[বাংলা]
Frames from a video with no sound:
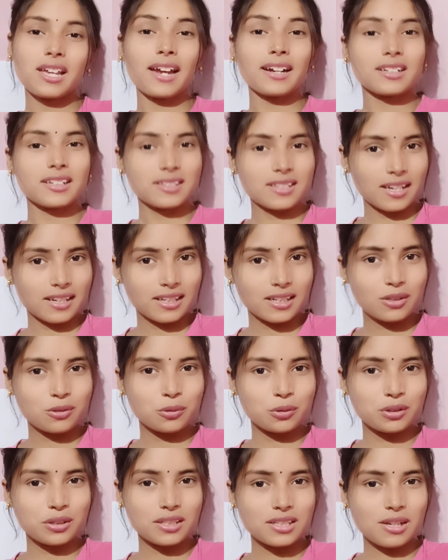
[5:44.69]
একটা জায়গায়
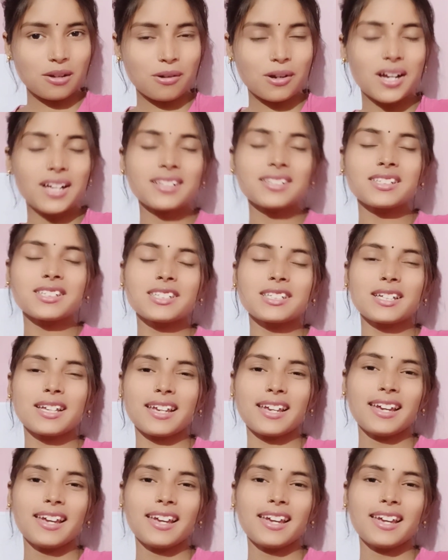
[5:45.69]
ঘুরতে যাওয়া আসছে